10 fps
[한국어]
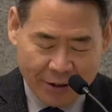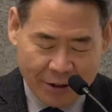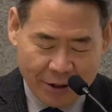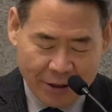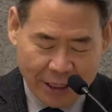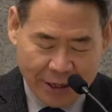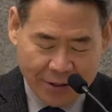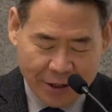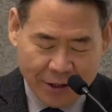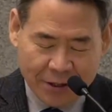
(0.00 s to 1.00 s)

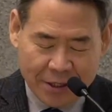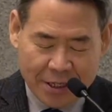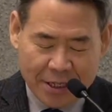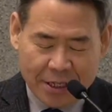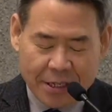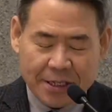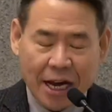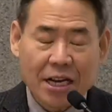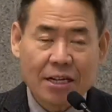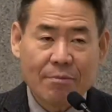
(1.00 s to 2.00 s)
따라서
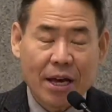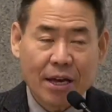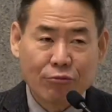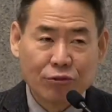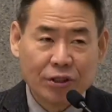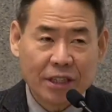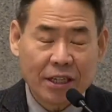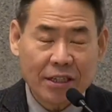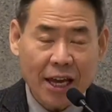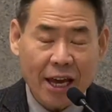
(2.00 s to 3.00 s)
삶의
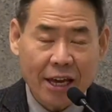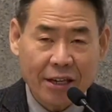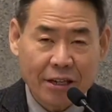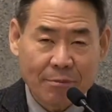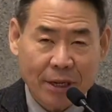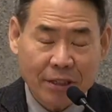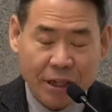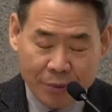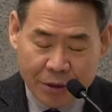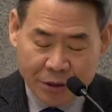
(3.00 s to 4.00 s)
문제를
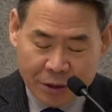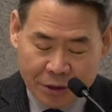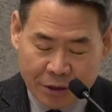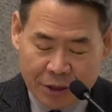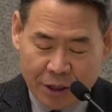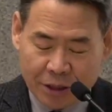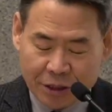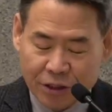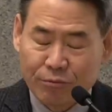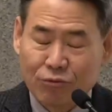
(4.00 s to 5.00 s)
해결받으려면은 그
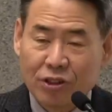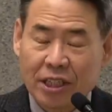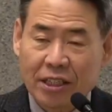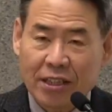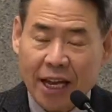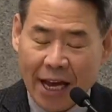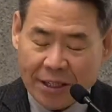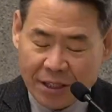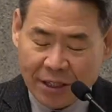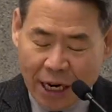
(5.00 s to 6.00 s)
문제를
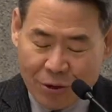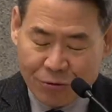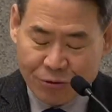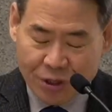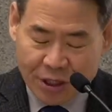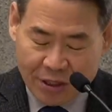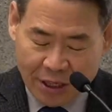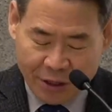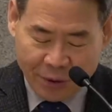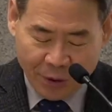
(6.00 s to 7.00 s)
해석할 수 있어야
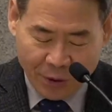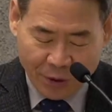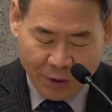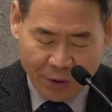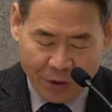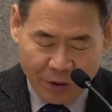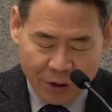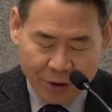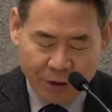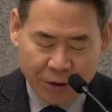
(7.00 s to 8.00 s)
되고
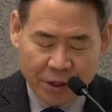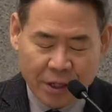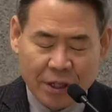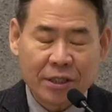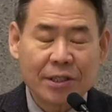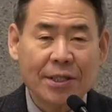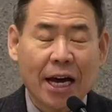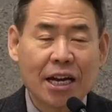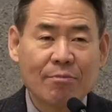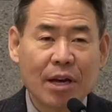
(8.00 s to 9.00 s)
그리고 그
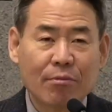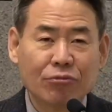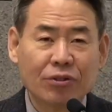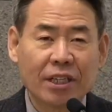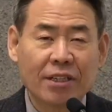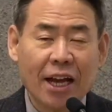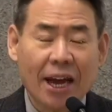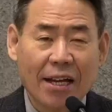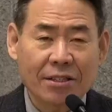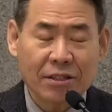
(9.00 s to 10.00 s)
삶의 문제를
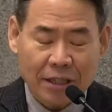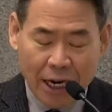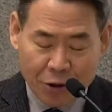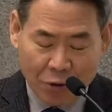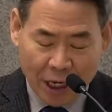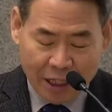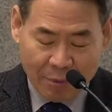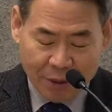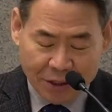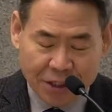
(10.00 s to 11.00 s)
해석하려고
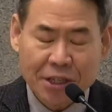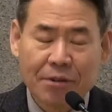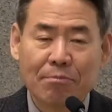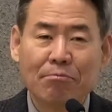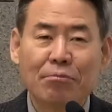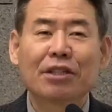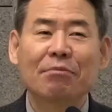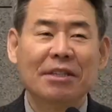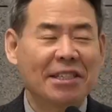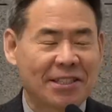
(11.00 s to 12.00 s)
한다면은
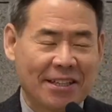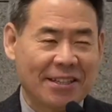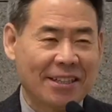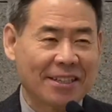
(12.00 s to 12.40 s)
믿음이 있어야 된다는